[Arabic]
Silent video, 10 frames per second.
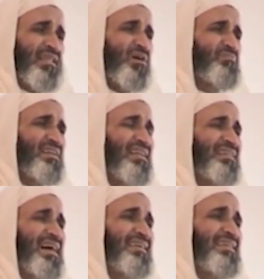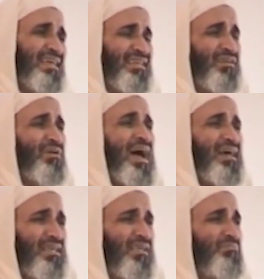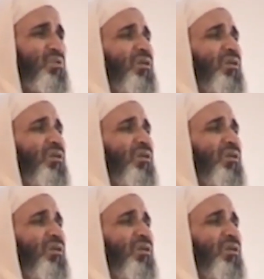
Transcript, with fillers: اللهم اجعلنا إليه وعليه